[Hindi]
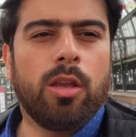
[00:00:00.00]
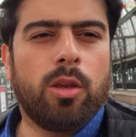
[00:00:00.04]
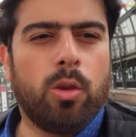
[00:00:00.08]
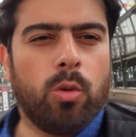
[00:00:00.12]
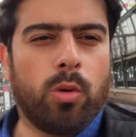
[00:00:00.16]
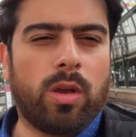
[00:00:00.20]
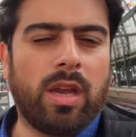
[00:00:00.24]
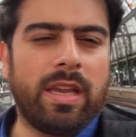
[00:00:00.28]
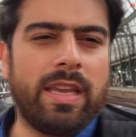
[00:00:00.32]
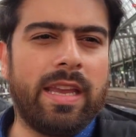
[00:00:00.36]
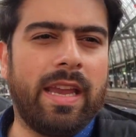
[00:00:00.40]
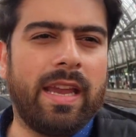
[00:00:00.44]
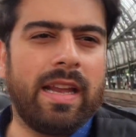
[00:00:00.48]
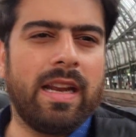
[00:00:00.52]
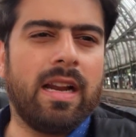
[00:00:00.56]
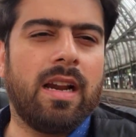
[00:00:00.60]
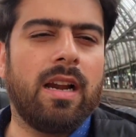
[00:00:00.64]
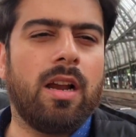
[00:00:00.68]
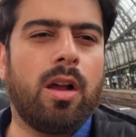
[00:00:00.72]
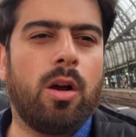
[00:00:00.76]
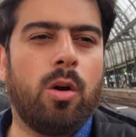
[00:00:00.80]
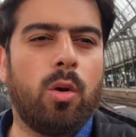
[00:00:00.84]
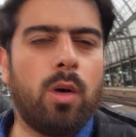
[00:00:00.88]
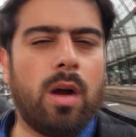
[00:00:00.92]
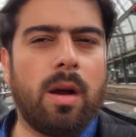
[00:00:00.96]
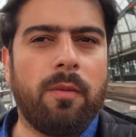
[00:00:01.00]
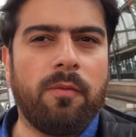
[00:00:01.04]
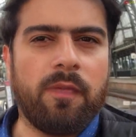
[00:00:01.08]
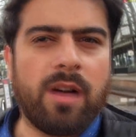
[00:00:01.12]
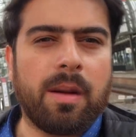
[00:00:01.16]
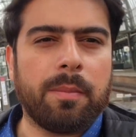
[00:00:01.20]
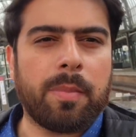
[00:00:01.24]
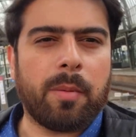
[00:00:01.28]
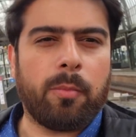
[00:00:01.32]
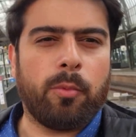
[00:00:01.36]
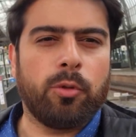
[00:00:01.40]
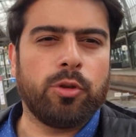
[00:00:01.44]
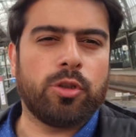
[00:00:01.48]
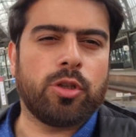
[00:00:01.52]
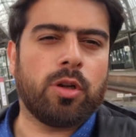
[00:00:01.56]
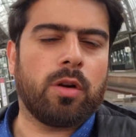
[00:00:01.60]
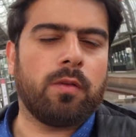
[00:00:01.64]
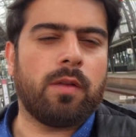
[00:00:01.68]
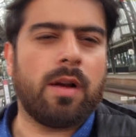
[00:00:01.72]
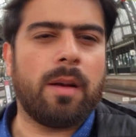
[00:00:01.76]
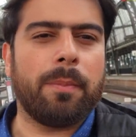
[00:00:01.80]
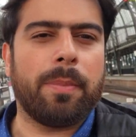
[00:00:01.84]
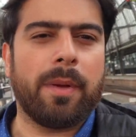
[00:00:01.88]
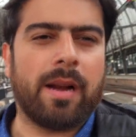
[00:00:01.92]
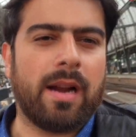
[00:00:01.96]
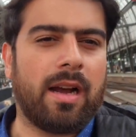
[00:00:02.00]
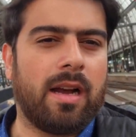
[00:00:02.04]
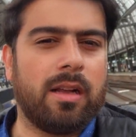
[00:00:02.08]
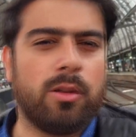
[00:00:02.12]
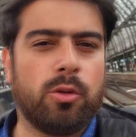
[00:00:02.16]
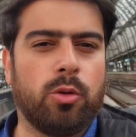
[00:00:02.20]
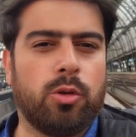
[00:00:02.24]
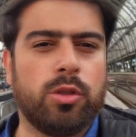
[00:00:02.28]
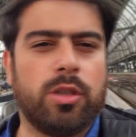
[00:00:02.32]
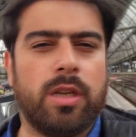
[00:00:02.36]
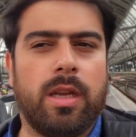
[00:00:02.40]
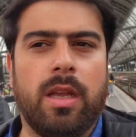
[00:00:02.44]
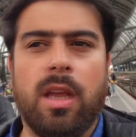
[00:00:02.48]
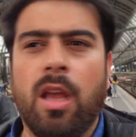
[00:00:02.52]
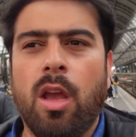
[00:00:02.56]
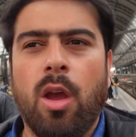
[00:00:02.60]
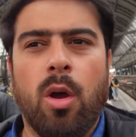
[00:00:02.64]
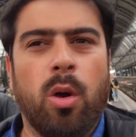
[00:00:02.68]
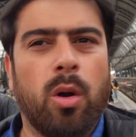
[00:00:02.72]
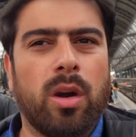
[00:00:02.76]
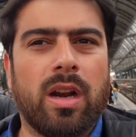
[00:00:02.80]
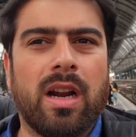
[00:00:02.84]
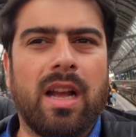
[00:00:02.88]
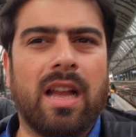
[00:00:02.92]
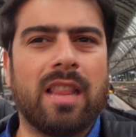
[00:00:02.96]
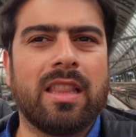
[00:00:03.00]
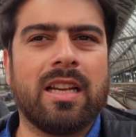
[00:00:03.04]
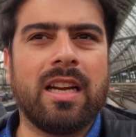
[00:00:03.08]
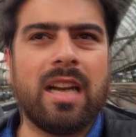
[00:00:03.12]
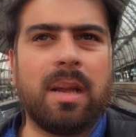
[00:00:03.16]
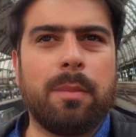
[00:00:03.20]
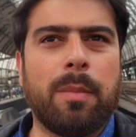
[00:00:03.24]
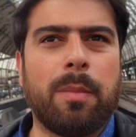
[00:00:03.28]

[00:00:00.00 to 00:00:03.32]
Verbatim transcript: क्योंकि ये ना ना हो हम वहाँ पे पहुँचे और वहाँ पे रात हो जाए और रात के